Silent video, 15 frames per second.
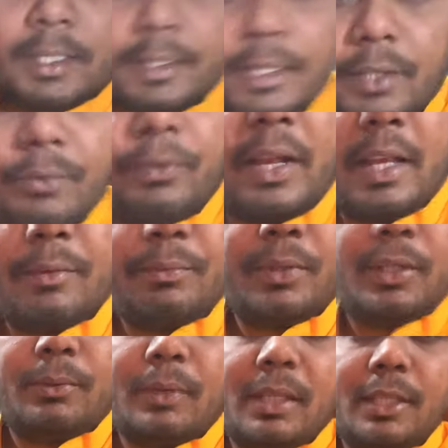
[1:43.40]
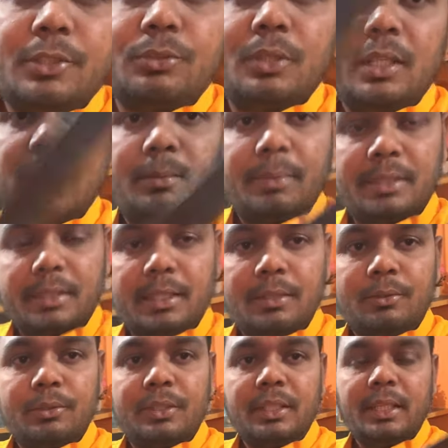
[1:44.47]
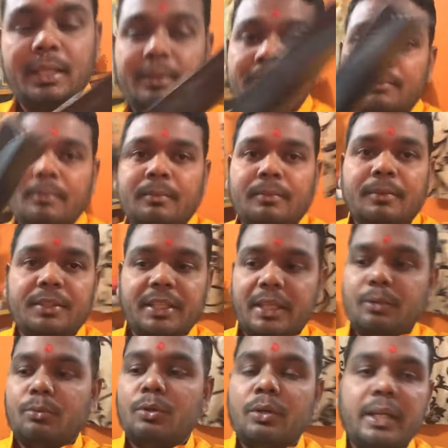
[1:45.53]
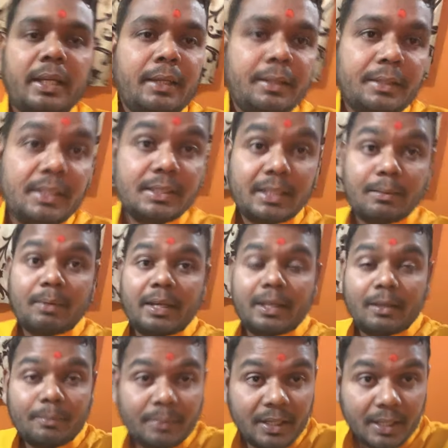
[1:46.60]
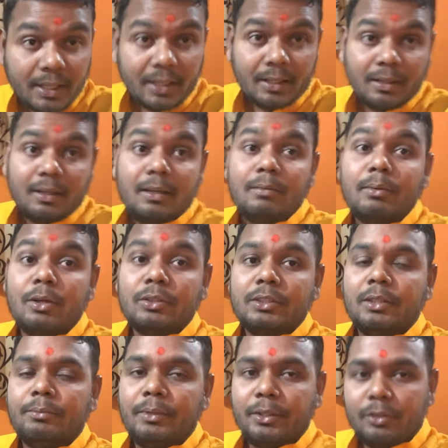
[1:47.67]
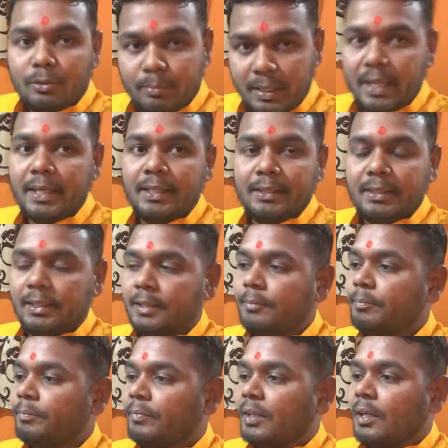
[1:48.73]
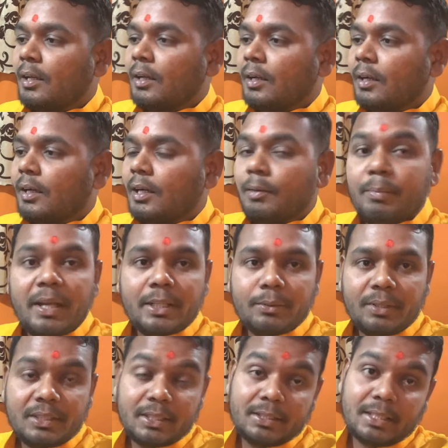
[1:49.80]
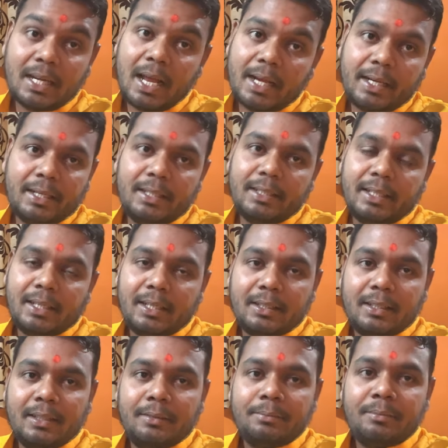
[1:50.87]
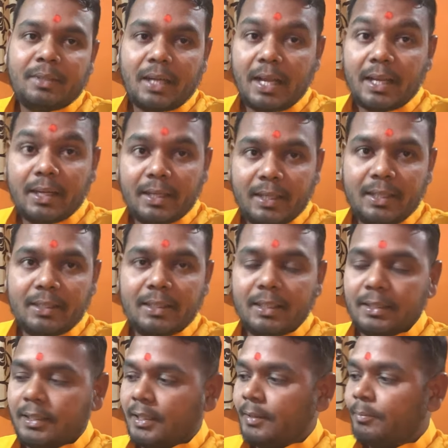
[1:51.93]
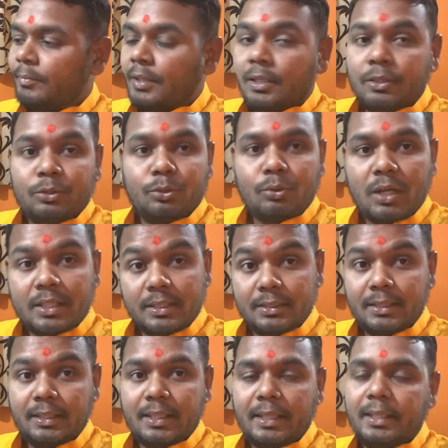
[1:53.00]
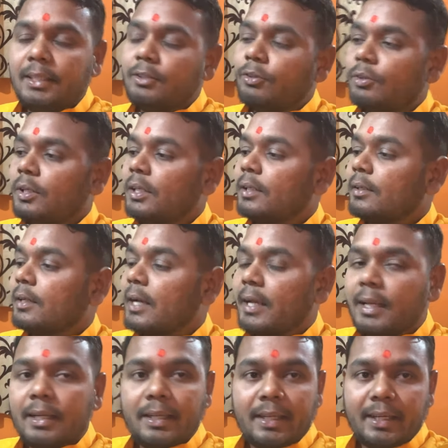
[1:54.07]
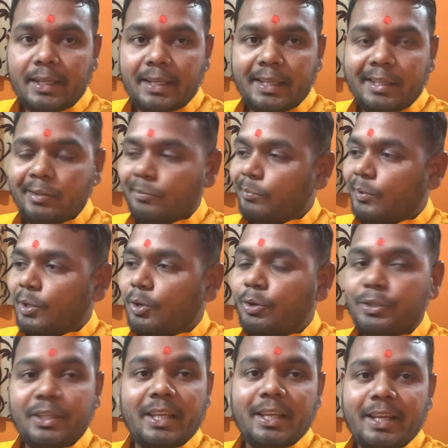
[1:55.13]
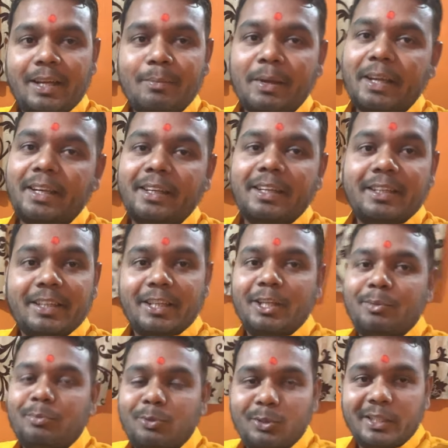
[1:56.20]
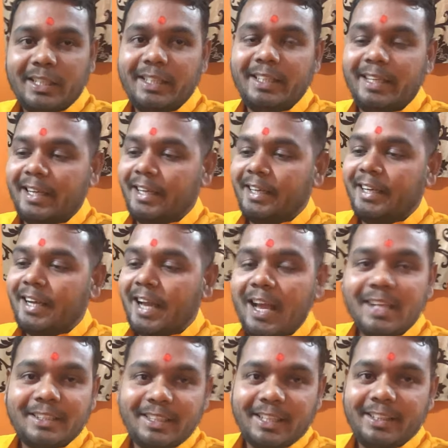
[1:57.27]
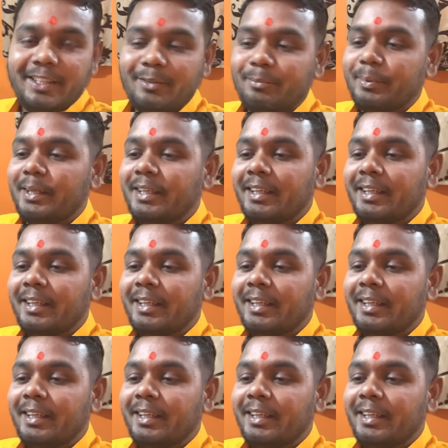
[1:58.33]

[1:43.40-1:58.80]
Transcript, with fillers: ये फाइव फीट वाली जो अगरबत्तियाँ होती हैं ये वो है जिसके बारे हमने अनबॉक्सिंग वीडियो बनाई थी भाई तो इसे जला के नहीं देखा था ट्रायल नहीं किए थे तो आज इसी का ही जो ट्रायल करेंगे और ये हमारे लिए यही फुलझड़ी है आज के दिन पे